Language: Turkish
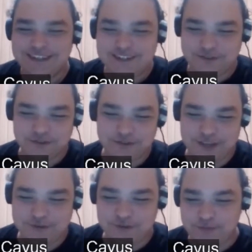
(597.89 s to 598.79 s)
Çünkü en
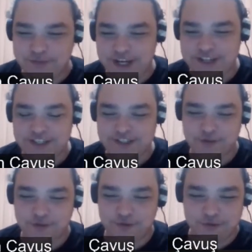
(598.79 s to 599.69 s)
son Pierre Jackson
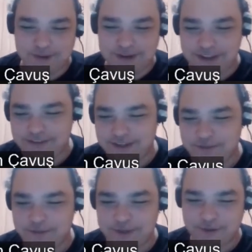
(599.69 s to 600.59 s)
övüyordu bana hayvan
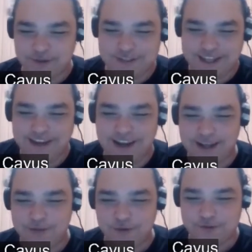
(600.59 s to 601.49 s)
gibi. Ben o yüzden
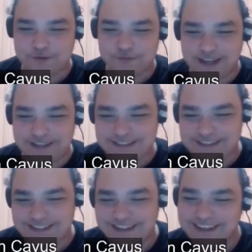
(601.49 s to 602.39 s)
hala bozuğum kendisini.